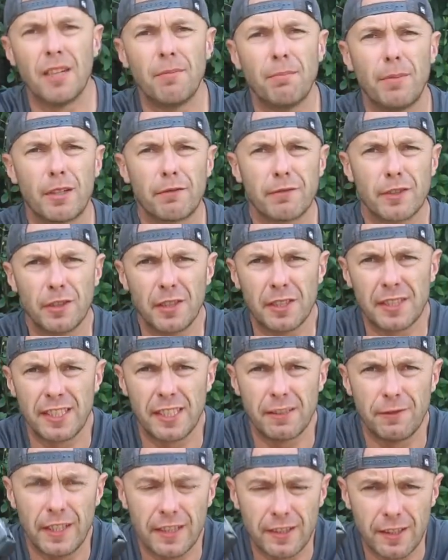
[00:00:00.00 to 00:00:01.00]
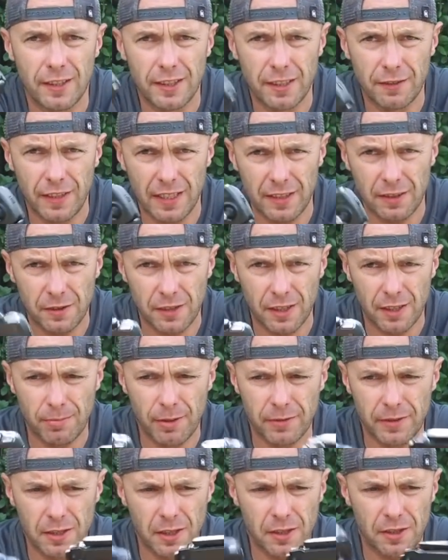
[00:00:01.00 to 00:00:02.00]
Porównując te dwa drony, warto też
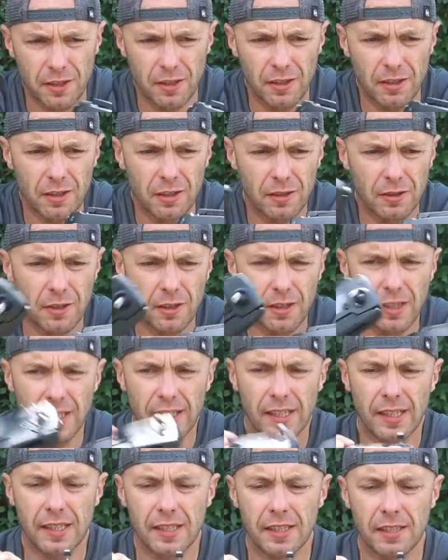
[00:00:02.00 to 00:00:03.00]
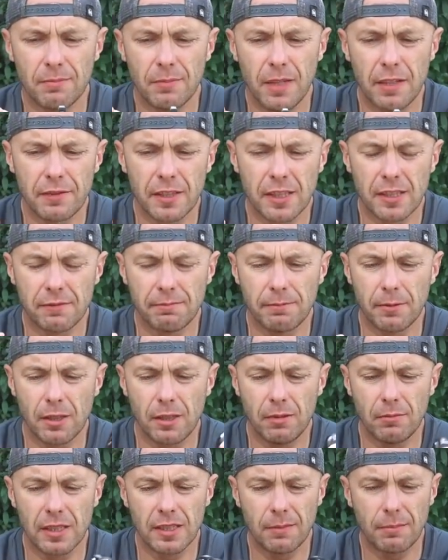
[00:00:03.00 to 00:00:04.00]
powiedzieć o kontrolerach. Mavic
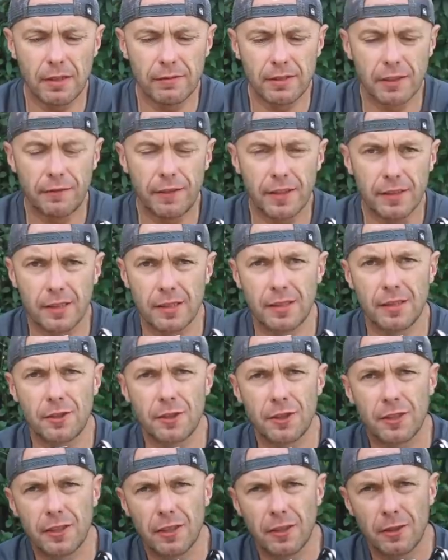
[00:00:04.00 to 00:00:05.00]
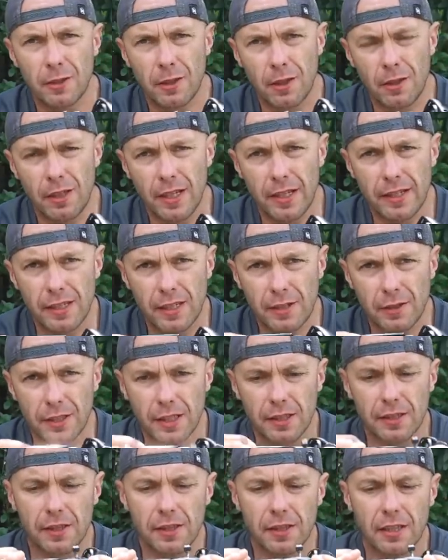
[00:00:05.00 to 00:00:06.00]
Pro ma naprawdę fantastyczny kontroler, jako
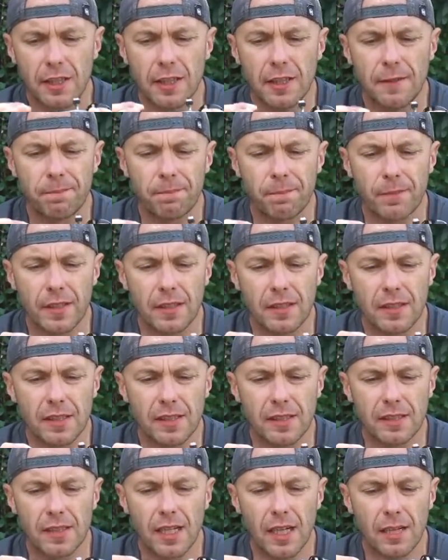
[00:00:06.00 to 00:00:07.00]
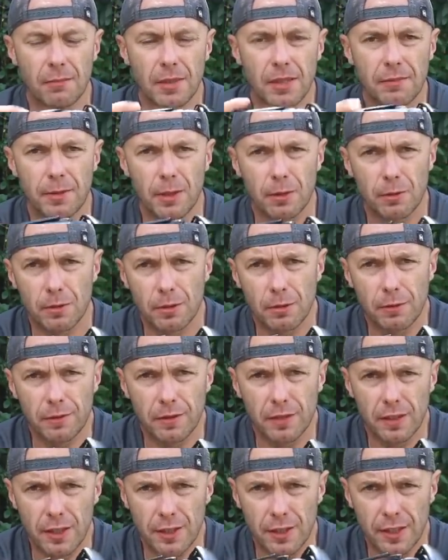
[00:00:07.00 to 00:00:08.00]
jedyny mm, z gamy
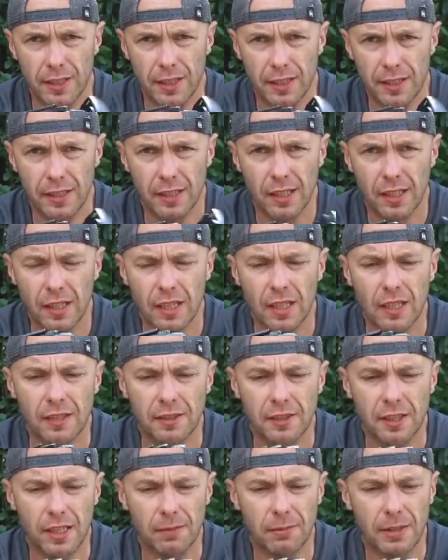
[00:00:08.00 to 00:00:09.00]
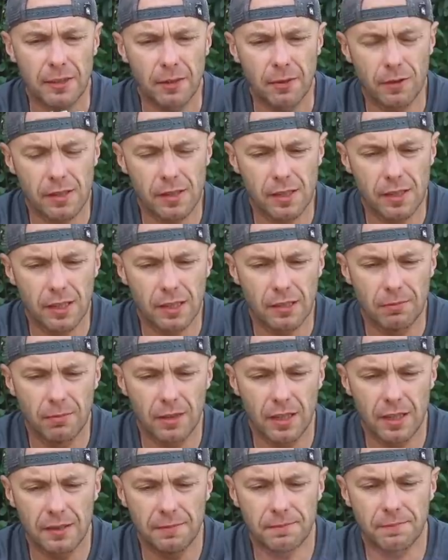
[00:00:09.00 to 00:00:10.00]
produktów DJI, tych amatorskich,
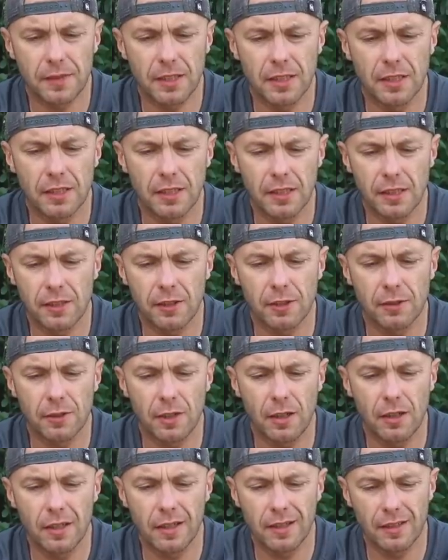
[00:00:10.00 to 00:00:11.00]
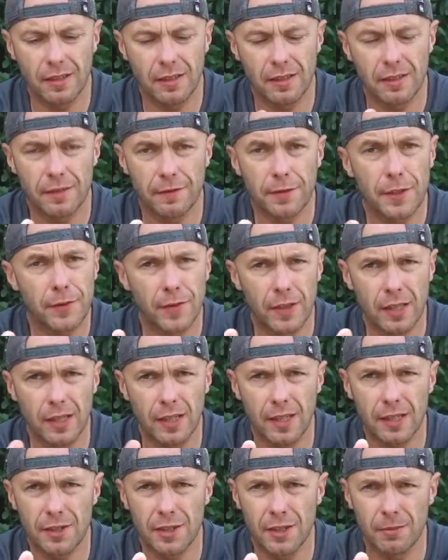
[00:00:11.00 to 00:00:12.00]
ma e, kontroler z
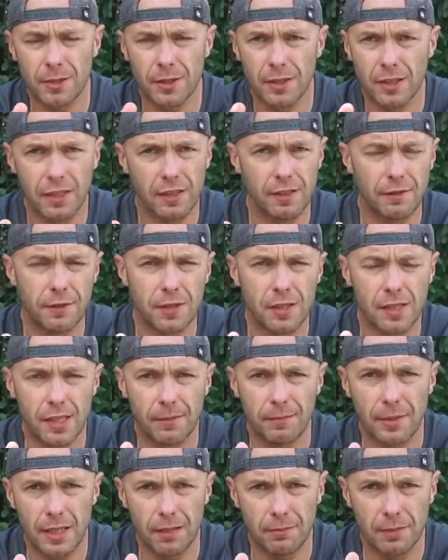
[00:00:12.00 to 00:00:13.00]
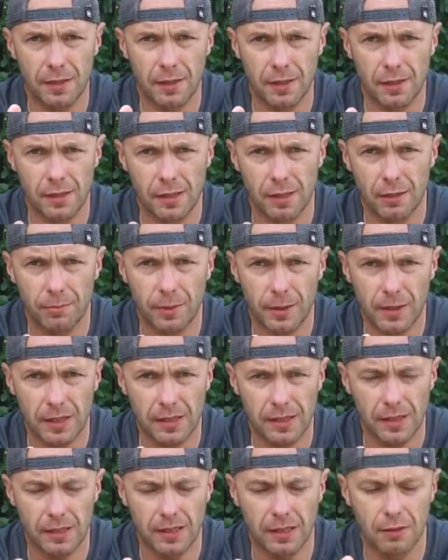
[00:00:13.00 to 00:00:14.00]
wyświetlaczem, gdzie wszystkie parametry są
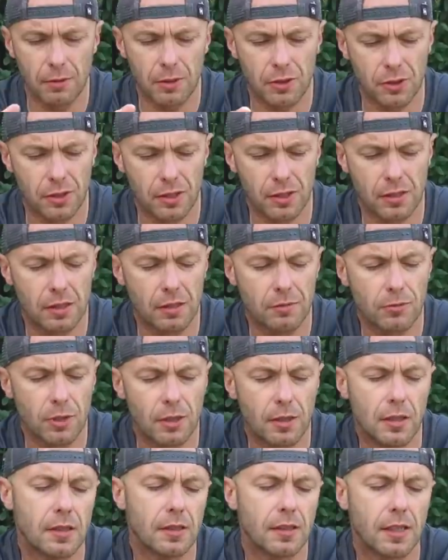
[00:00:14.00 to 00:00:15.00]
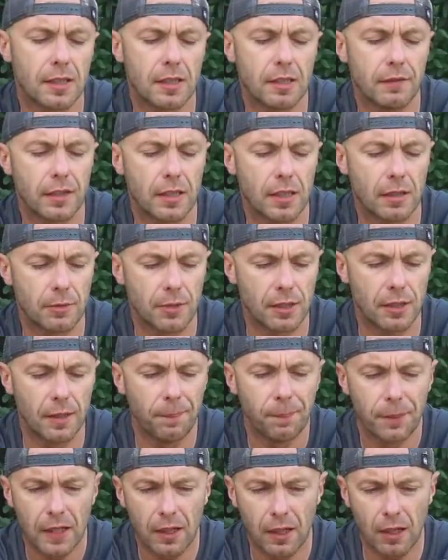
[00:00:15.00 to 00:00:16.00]
pokazane, łącznie z tym, że nagrywa nam się
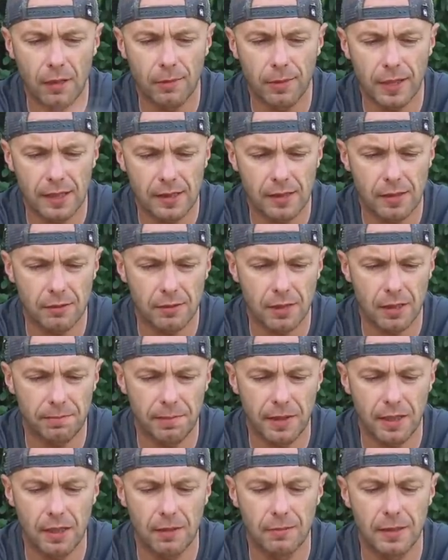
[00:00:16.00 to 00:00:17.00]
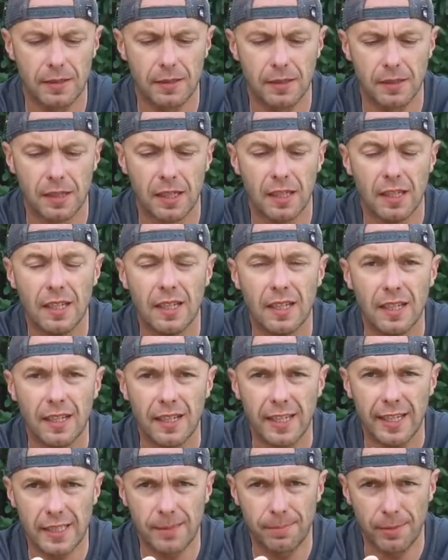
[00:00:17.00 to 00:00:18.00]
obraz, są też parametry
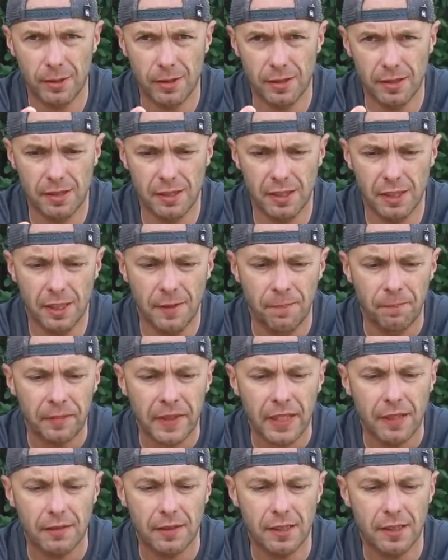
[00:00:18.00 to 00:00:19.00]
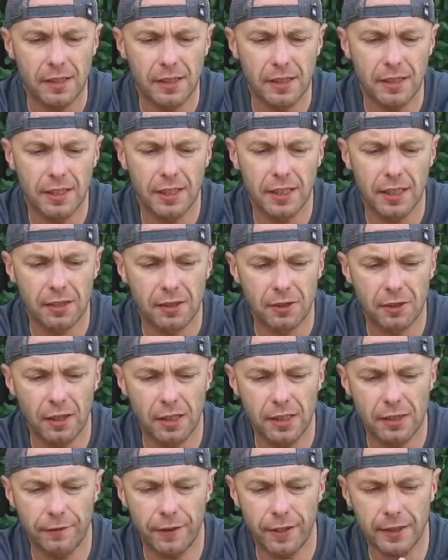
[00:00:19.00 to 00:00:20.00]
ekspozycji i to
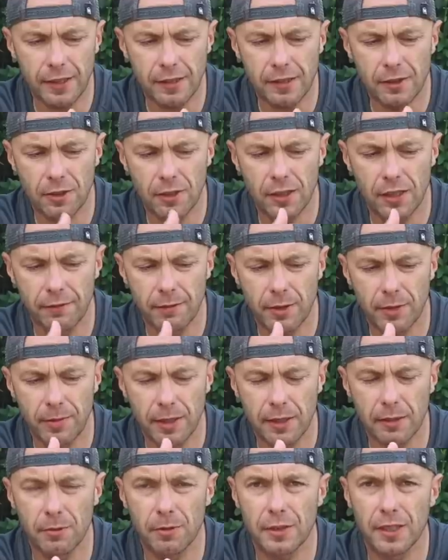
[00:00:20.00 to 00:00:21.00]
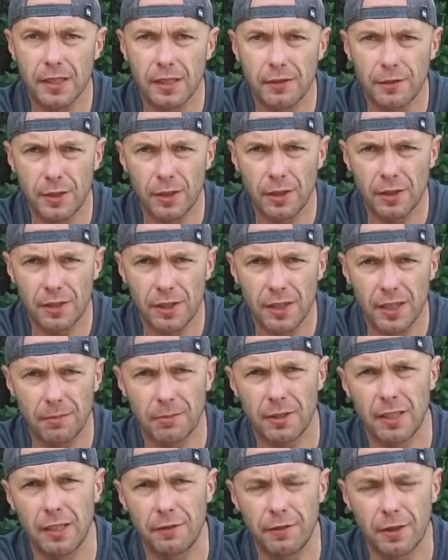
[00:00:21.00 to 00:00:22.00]
jest fantastyczne w przypadku, kiedy wysiądzie nam
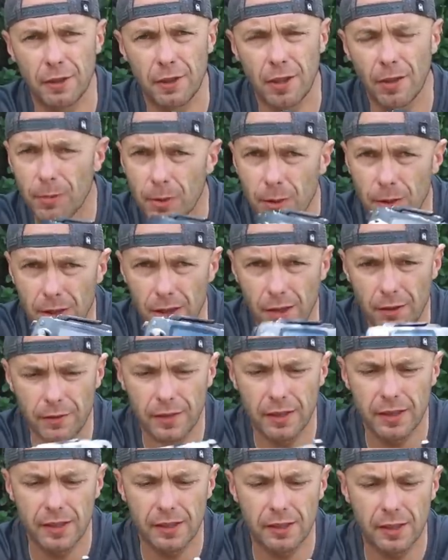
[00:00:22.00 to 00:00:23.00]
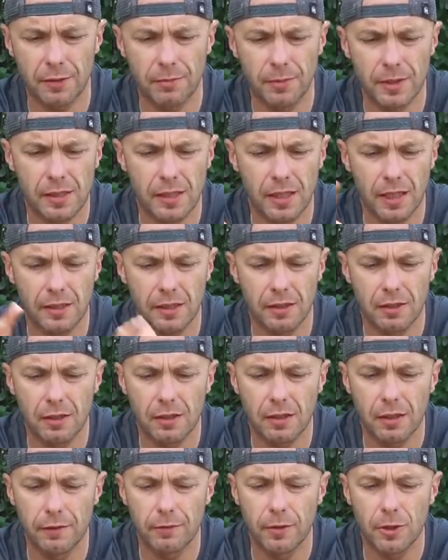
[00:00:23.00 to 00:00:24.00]
telefon komórkowy, jesteśmy zdani
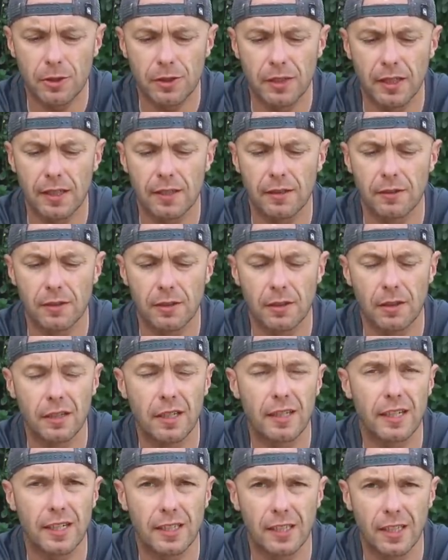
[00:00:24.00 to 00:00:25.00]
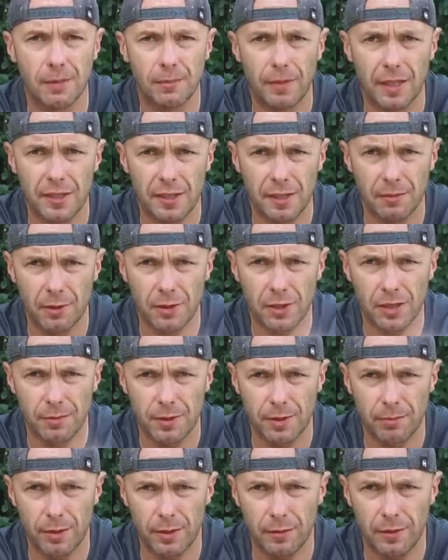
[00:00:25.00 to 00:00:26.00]
tylko i wyłącznie na kontroler, jak najbardziej można
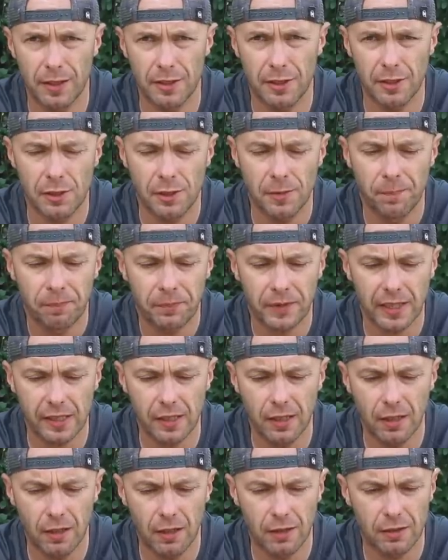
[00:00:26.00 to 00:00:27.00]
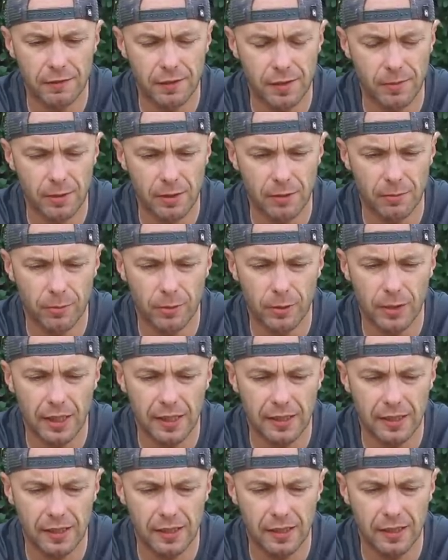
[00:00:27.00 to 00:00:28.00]
przeprowadzić taki lot w sposób
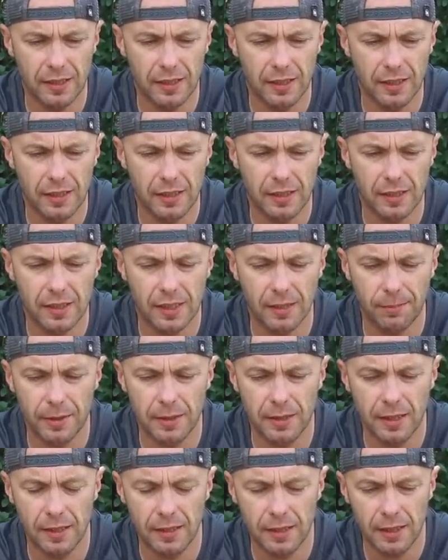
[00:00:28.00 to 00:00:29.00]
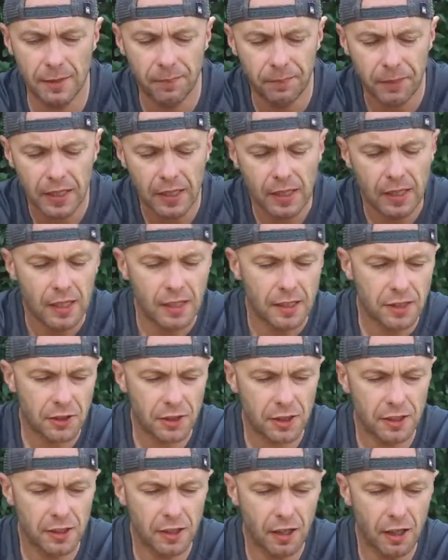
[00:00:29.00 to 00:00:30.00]
udany i kapitalny.
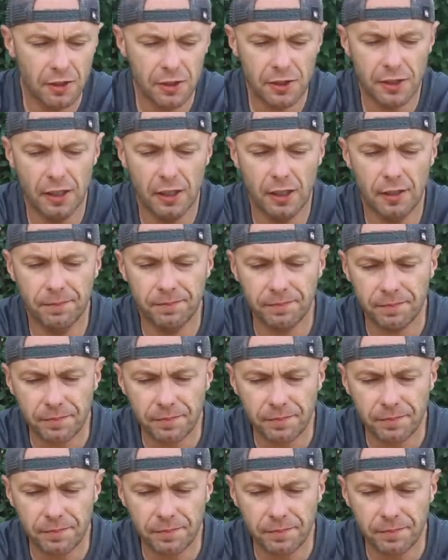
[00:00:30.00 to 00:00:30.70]
Jeżeli chodzi o